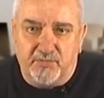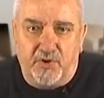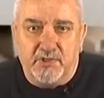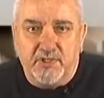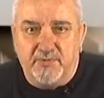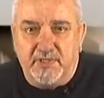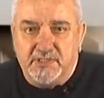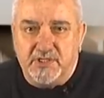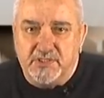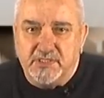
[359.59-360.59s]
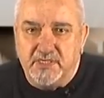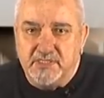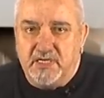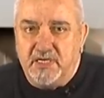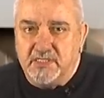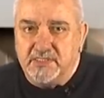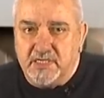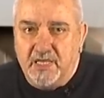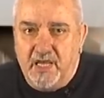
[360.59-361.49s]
полная политическая изоляция.